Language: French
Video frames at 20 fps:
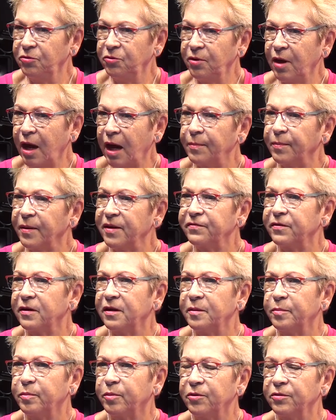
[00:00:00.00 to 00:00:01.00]
Après, il
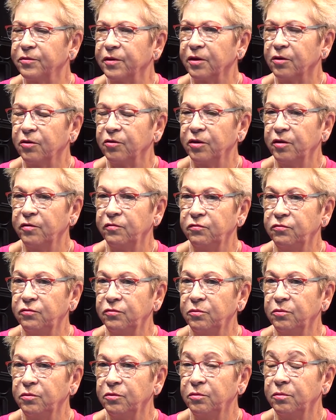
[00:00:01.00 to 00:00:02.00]
fallait prendre des
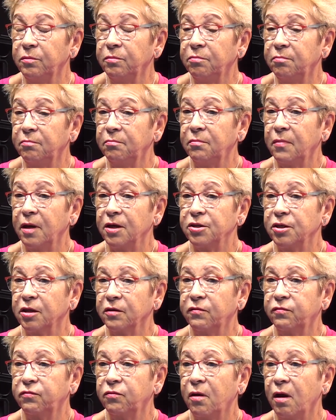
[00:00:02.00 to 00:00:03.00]
rendez-vous euh, à chaque
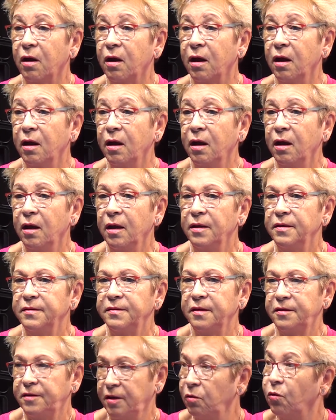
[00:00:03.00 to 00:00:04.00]
fois.
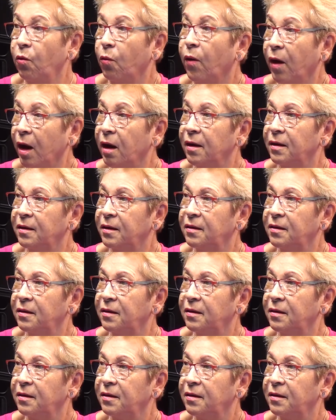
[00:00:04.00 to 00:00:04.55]
C'était long, hein.